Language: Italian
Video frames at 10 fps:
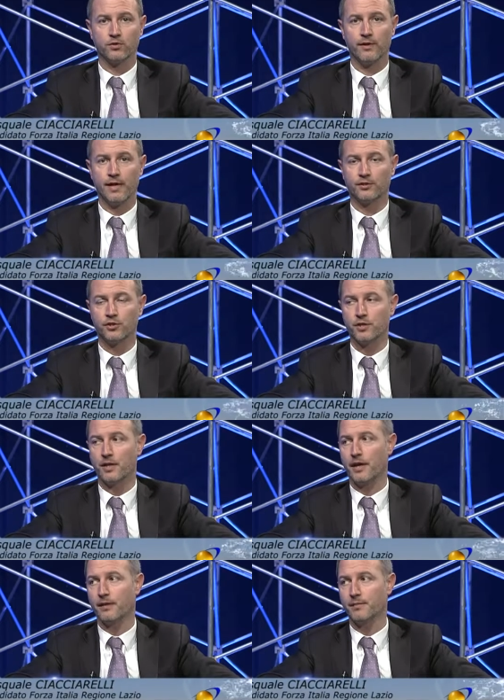
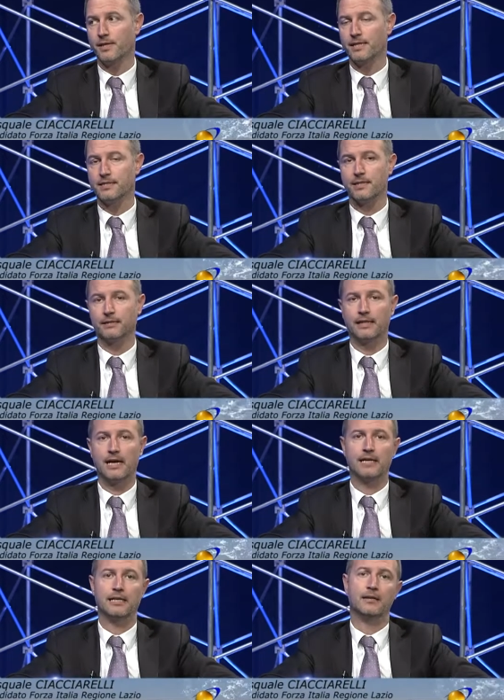vertice al Mise
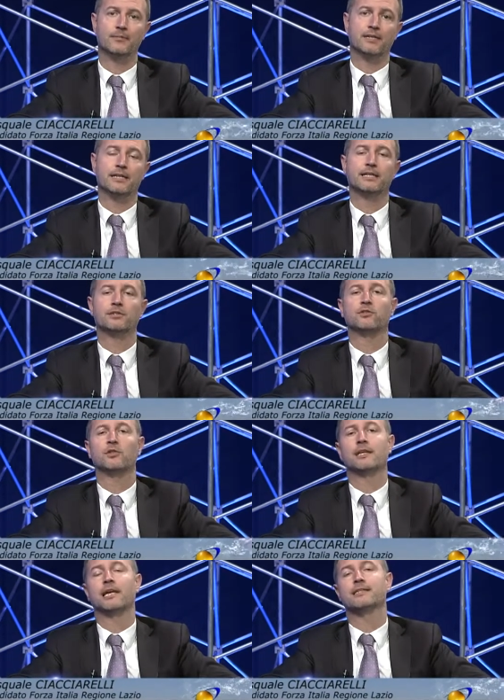tra il Ministro
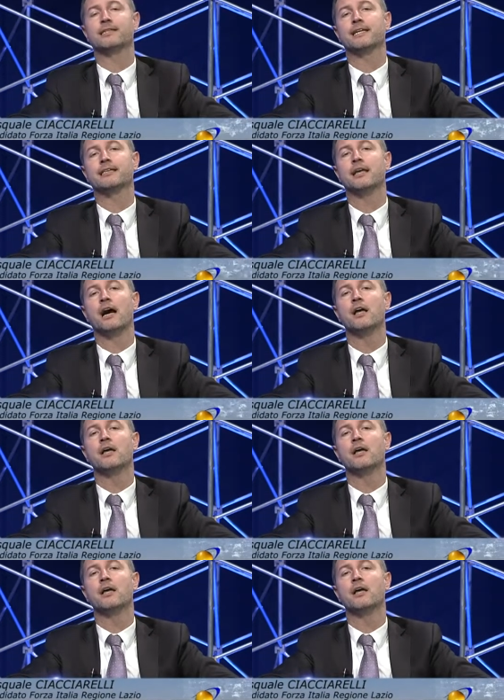e l'azienda